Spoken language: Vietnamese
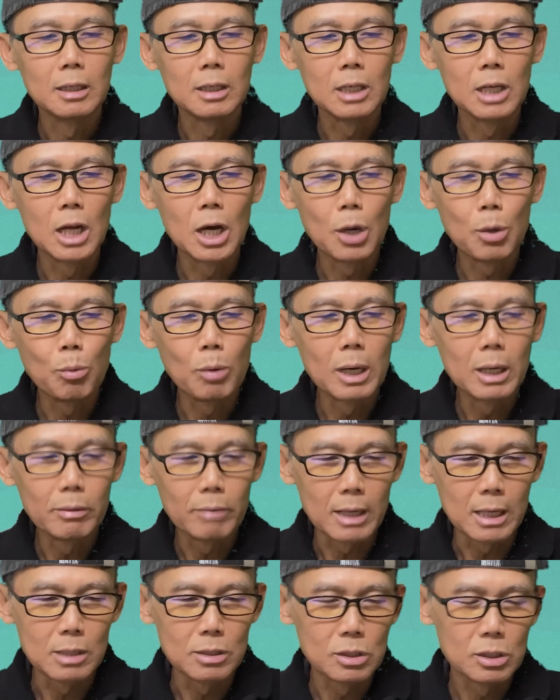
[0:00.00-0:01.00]
no
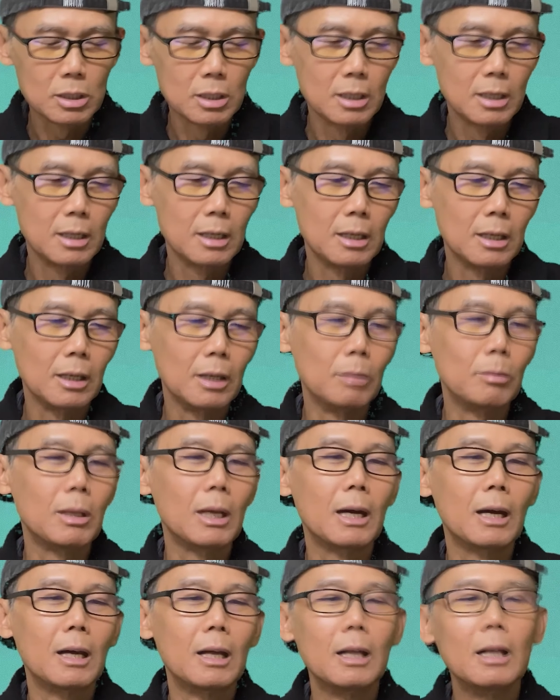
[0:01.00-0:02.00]
worries được chưa,